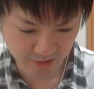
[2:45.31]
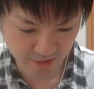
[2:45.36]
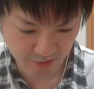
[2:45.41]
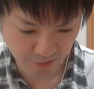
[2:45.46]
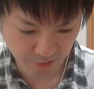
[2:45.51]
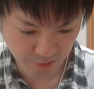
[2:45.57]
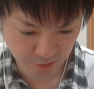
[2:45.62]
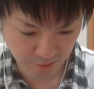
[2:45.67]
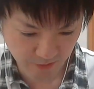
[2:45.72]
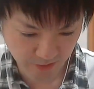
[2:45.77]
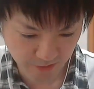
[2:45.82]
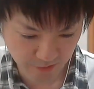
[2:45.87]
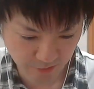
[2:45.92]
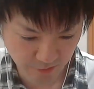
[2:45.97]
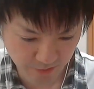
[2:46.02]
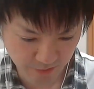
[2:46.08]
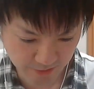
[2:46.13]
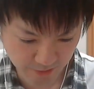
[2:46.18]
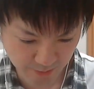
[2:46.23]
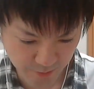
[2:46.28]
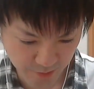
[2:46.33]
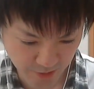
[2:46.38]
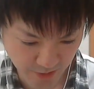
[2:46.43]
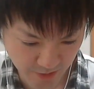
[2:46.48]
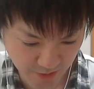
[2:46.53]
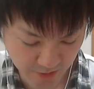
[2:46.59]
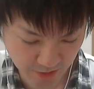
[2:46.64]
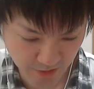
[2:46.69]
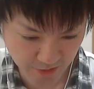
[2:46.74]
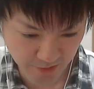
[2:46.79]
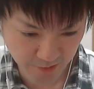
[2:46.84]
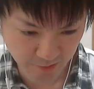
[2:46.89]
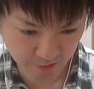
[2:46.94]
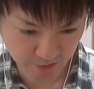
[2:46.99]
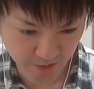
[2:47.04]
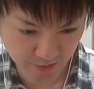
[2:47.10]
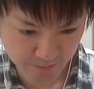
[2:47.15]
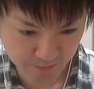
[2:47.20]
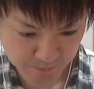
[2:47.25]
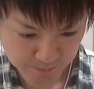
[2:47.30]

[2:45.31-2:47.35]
たことはあるのかな無限回廊で。